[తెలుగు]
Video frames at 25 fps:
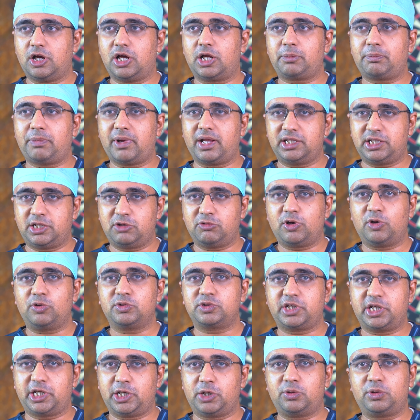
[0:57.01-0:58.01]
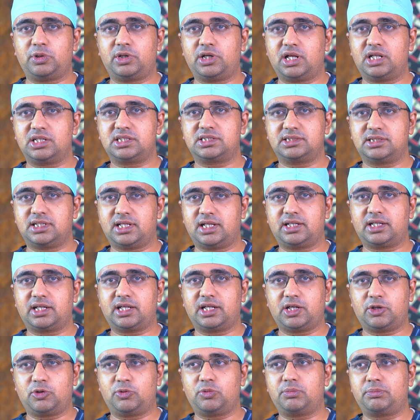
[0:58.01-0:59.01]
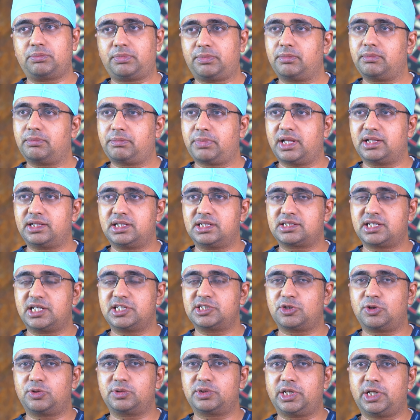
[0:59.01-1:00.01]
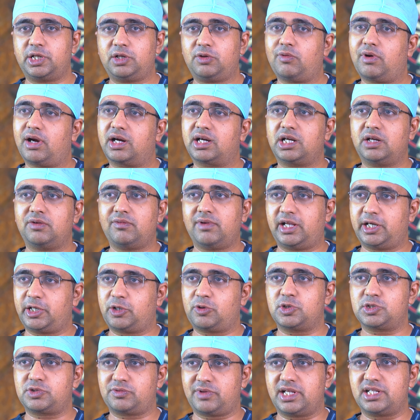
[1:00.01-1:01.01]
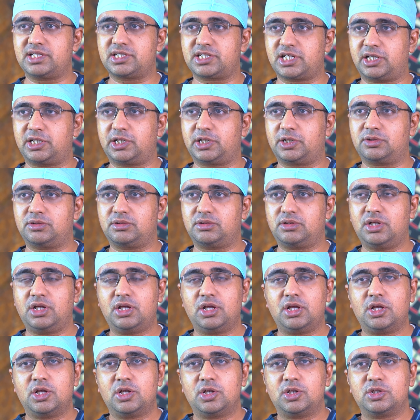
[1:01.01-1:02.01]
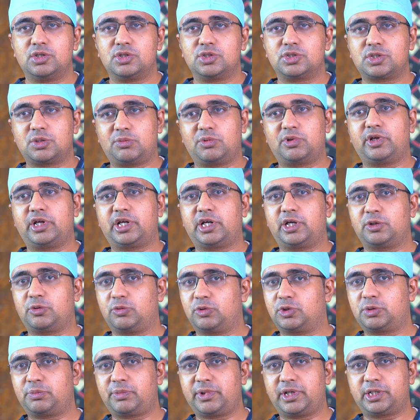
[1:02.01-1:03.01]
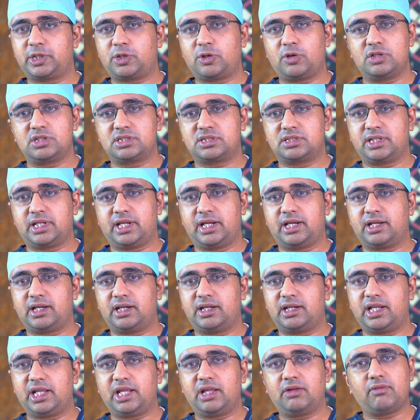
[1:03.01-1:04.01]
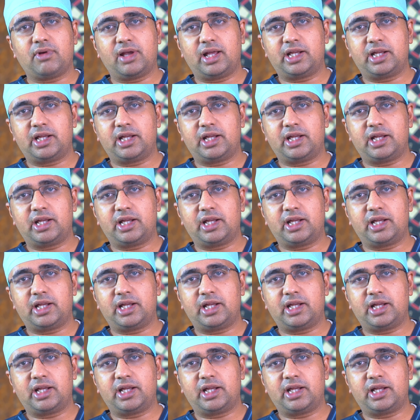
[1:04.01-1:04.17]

ఆరు పెద్దవి అవుతాయో ఉండాల్సిన దానికన్నా పెద్ద సైజు అవుతాయో వాటిని వారికోజ్ వెయిన్స్ అంటాం సో మనం ఇక్కడ గుర్తుపెట్టుకోవాల్సింది ఏంటంటే ఈ